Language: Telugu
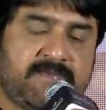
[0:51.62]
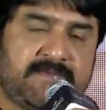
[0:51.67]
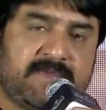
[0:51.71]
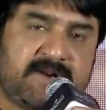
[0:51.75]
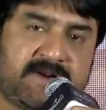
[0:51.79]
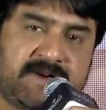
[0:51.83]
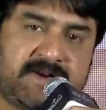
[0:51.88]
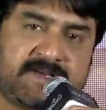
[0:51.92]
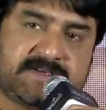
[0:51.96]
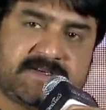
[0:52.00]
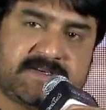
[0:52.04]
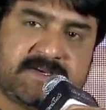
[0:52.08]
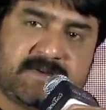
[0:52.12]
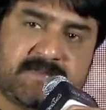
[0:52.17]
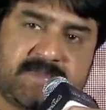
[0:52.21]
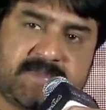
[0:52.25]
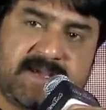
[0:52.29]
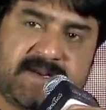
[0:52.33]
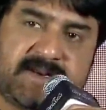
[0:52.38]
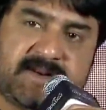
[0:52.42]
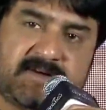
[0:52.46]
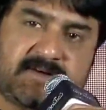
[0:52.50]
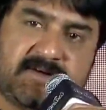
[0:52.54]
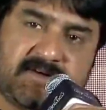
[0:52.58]
దిల్ రాజు గారి
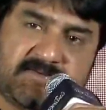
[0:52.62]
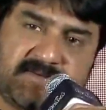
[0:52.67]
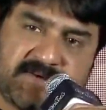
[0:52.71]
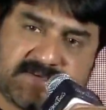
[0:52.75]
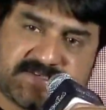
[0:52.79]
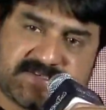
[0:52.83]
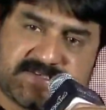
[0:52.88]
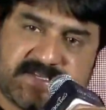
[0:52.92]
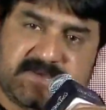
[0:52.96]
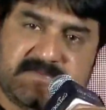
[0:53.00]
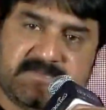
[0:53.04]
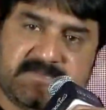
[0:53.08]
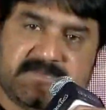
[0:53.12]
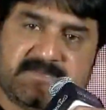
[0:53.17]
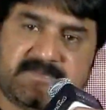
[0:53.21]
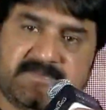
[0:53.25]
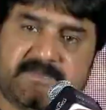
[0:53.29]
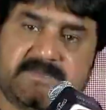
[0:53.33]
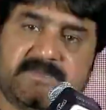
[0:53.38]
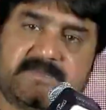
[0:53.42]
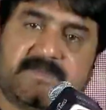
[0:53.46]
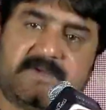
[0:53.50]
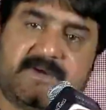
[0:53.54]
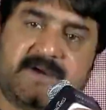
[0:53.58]
బ్యానర్లో ఫస్ట్ టైం
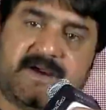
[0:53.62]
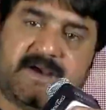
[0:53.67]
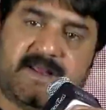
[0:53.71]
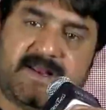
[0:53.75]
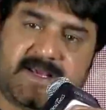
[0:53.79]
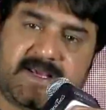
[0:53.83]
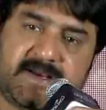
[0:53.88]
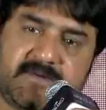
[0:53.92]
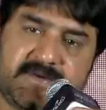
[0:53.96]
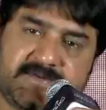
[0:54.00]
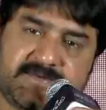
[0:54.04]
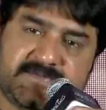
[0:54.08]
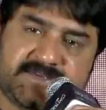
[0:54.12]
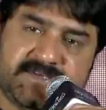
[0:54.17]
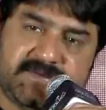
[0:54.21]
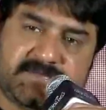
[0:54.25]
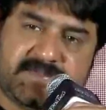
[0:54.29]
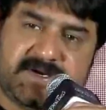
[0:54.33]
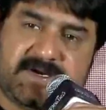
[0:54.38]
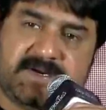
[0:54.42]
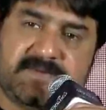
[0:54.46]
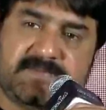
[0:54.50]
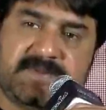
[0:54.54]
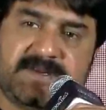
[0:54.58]
అలాగే
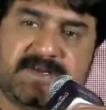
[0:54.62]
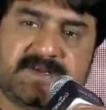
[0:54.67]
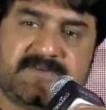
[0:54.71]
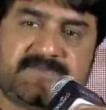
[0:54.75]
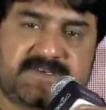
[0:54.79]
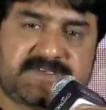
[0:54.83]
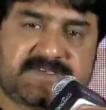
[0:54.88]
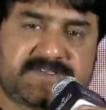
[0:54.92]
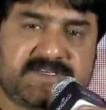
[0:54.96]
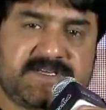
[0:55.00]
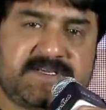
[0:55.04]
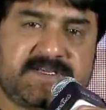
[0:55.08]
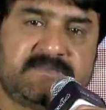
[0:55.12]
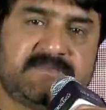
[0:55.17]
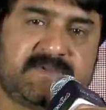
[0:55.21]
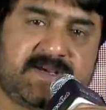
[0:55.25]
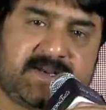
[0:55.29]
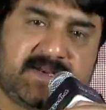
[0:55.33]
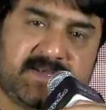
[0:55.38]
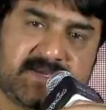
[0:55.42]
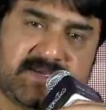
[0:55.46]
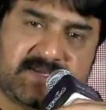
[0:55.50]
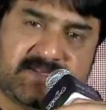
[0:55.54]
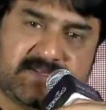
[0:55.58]
వంశీపడిపల్లి ఫస్ట్ టైం
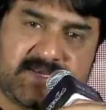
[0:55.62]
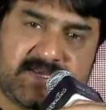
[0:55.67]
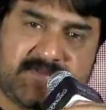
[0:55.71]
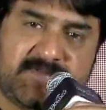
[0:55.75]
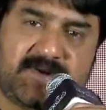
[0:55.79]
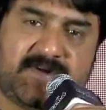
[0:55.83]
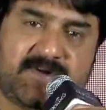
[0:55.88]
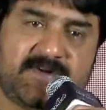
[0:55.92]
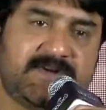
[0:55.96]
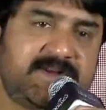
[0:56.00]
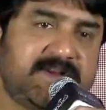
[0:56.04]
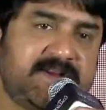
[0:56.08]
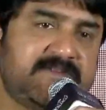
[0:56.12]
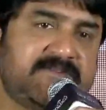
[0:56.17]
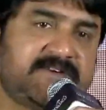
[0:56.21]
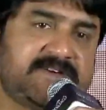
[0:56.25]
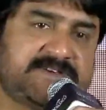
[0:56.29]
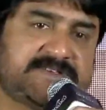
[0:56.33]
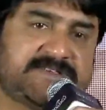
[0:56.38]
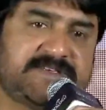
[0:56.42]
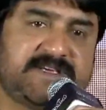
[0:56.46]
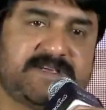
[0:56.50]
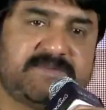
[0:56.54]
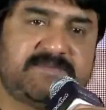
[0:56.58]
అలాగే తమిళ్లో నేను
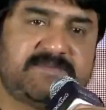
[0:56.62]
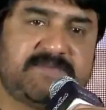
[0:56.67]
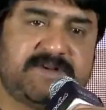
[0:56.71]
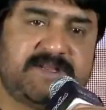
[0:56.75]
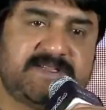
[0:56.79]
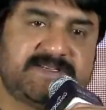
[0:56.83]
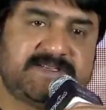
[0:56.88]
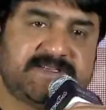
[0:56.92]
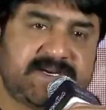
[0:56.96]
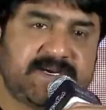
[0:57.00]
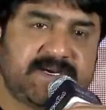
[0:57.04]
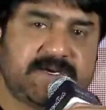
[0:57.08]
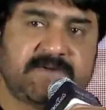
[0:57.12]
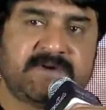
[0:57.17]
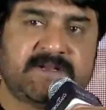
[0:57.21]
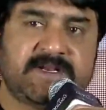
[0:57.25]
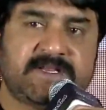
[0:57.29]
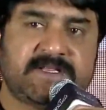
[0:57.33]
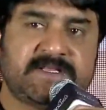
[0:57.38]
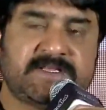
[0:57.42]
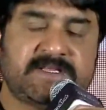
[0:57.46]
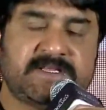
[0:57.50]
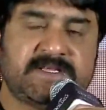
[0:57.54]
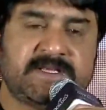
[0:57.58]
ఫస్ట్ టైం నేను చేయడం
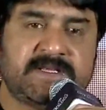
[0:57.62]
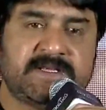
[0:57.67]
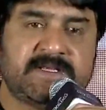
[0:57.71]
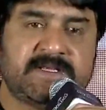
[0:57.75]
అనేది